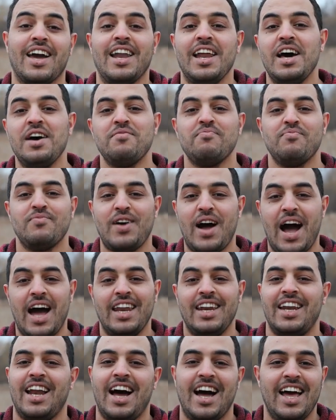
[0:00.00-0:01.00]
كلام
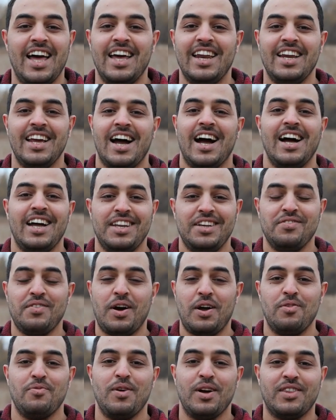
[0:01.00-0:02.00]
عالي العال يعني
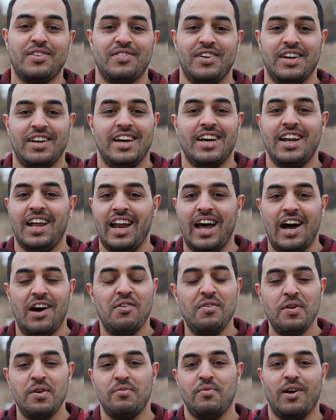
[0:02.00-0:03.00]
معلومات فعلا انا
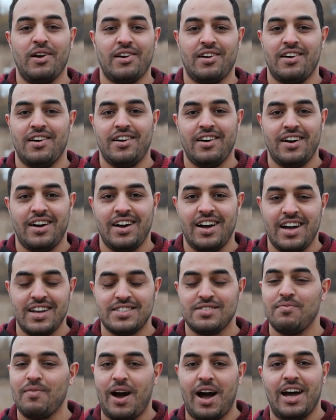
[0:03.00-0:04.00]
اول مره
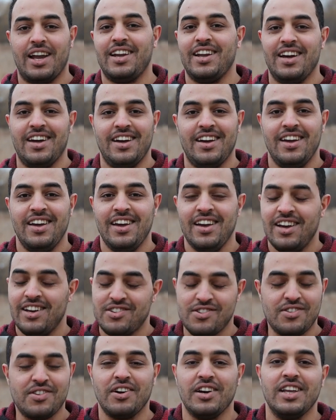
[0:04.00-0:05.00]
اسمع عنها
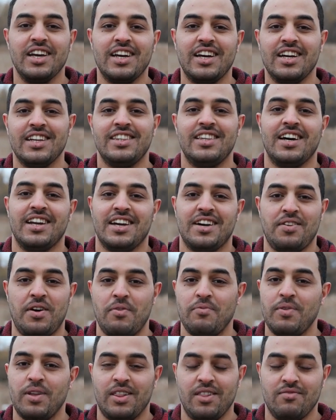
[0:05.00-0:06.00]
شكرا ليك جدا يا
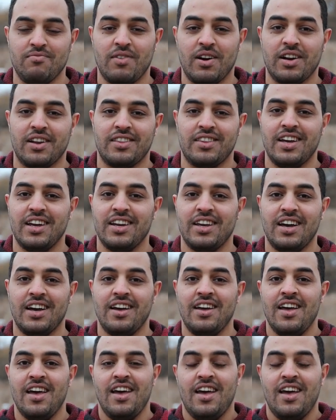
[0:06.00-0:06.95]
محمد المره الثانيه